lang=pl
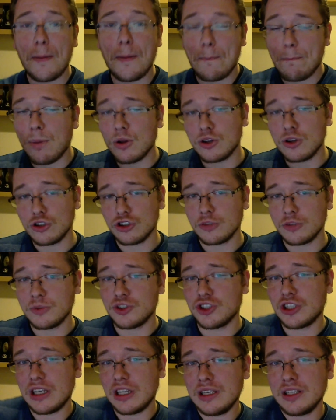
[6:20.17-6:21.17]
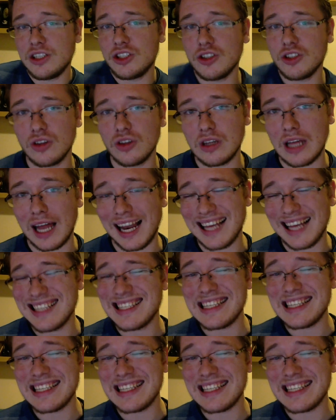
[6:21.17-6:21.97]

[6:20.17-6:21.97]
po to, żeby czytelnik się odnalazł,